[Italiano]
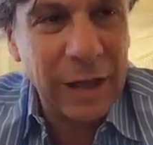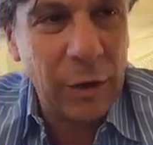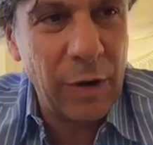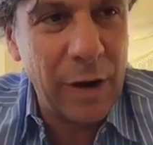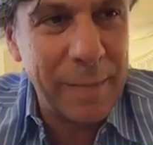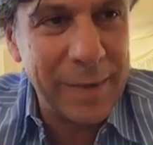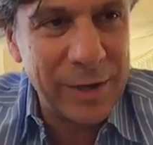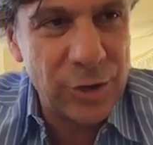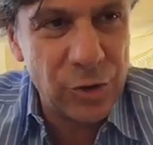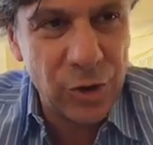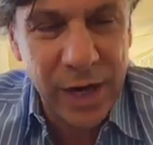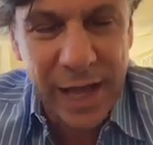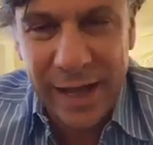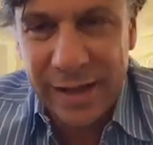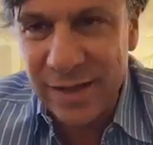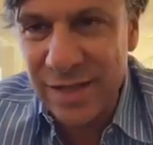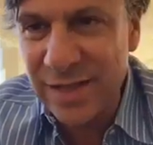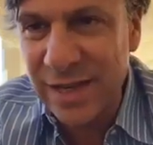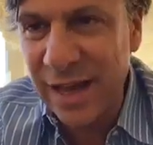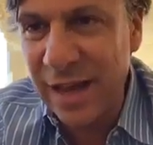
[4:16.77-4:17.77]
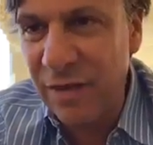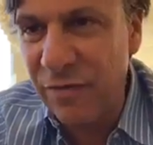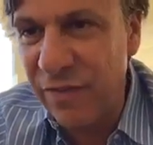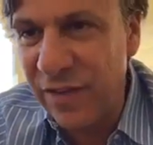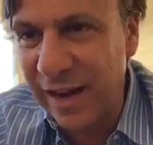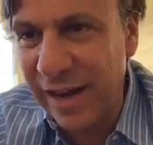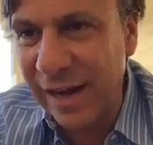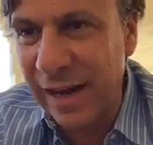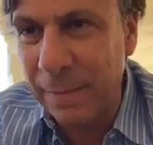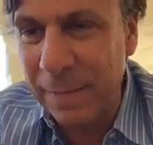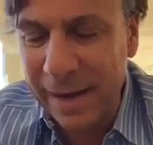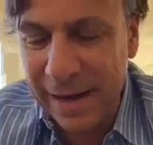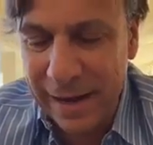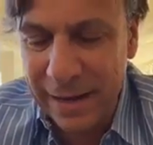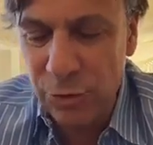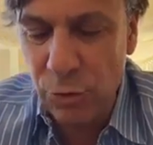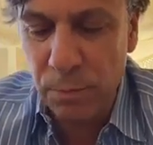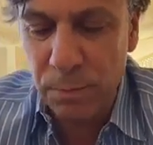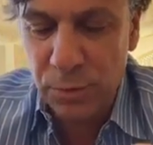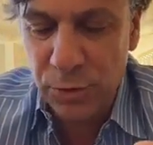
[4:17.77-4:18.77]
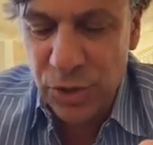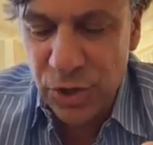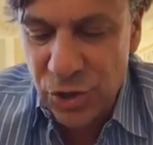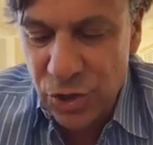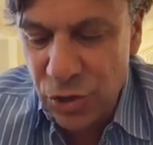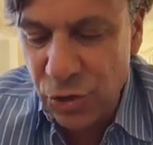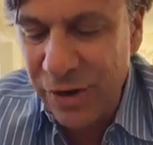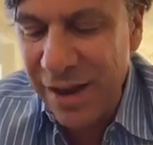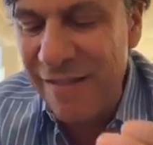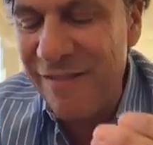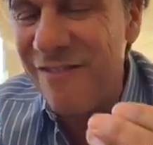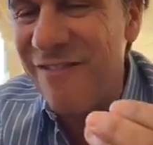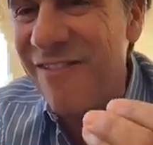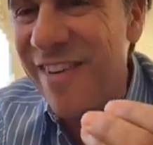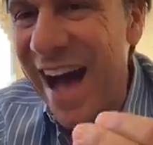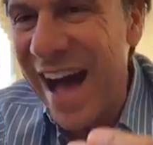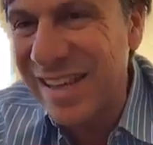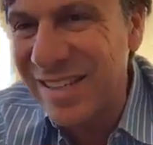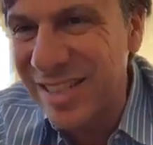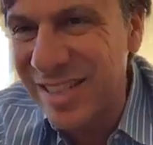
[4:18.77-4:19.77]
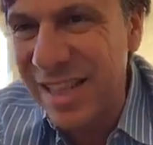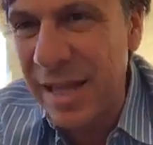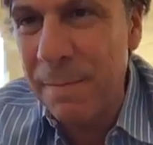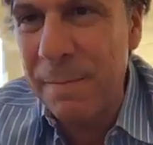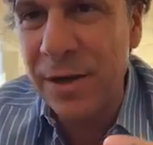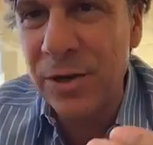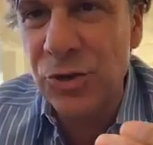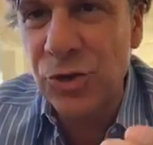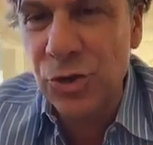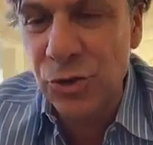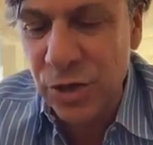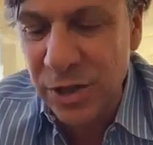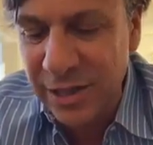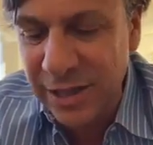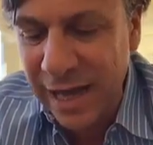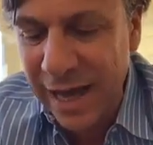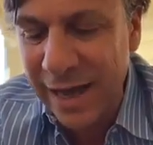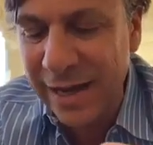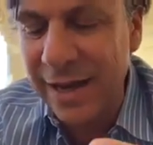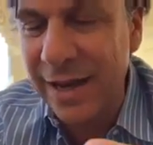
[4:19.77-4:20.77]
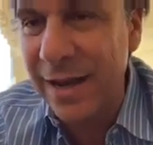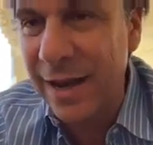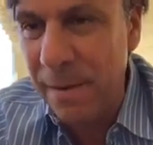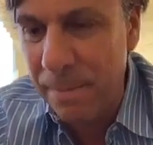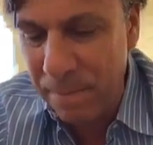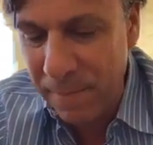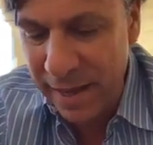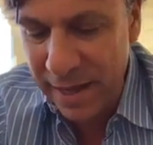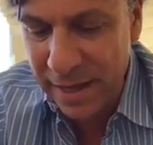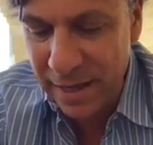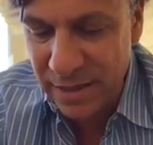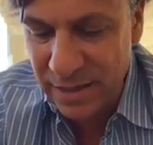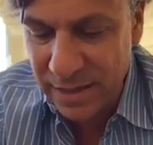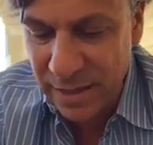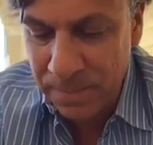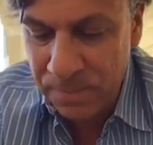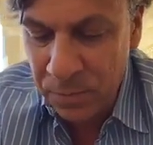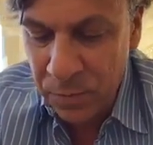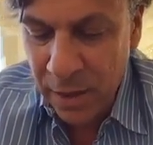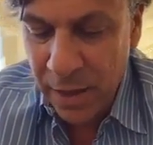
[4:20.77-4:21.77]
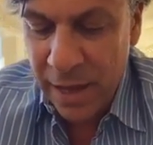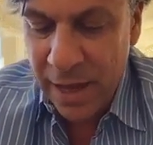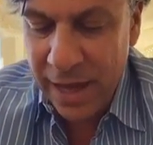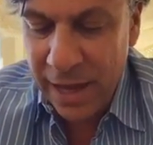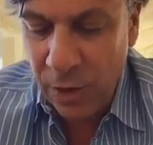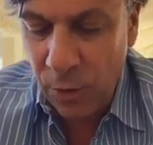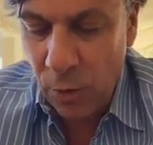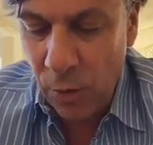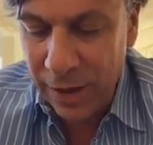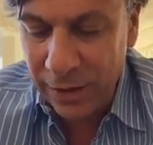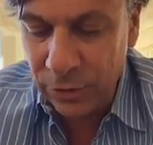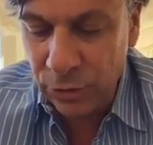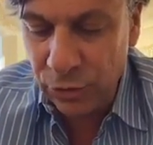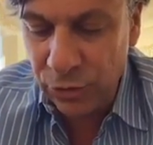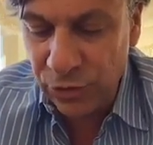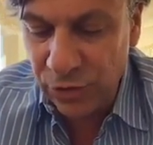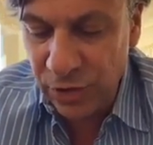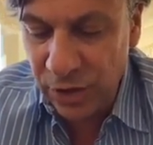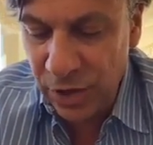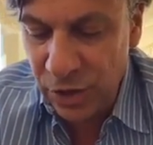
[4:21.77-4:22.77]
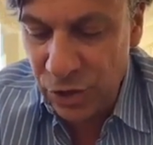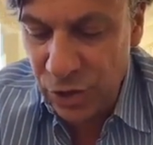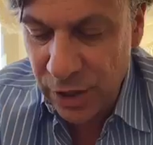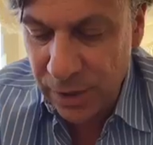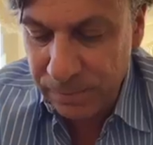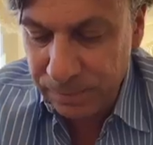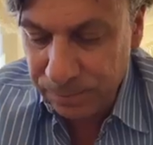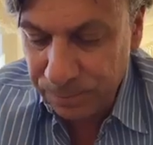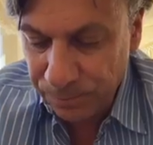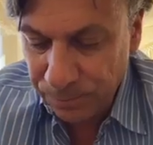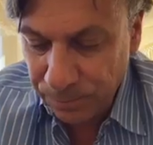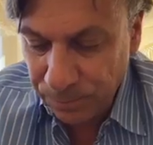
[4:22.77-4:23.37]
da una maggioranza e Ferrara parla di opposizione vasta e maggioritaria nel paese e quando si dice